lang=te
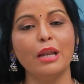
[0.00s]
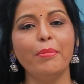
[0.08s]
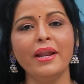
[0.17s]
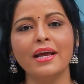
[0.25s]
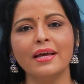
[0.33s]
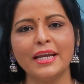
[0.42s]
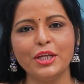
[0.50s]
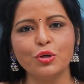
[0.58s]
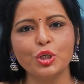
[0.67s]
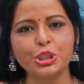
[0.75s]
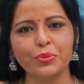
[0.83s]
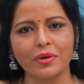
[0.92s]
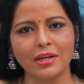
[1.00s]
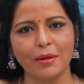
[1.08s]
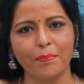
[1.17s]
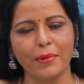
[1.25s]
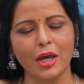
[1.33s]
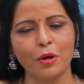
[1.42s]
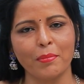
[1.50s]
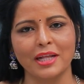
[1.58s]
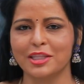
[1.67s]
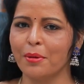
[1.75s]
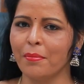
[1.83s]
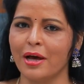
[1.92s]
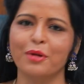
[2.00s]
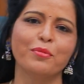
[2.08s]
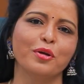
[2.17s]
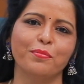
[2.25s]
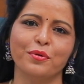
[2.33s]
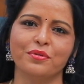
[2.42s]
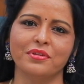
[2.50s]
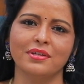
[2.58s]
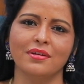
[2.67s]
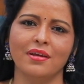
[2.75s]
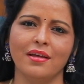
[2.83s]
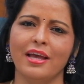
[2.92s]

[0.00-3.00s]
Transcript: ఎల్బీనగర్ నియోజకవర్గ పేరు మాత్రం మారుమోగిపోతుంది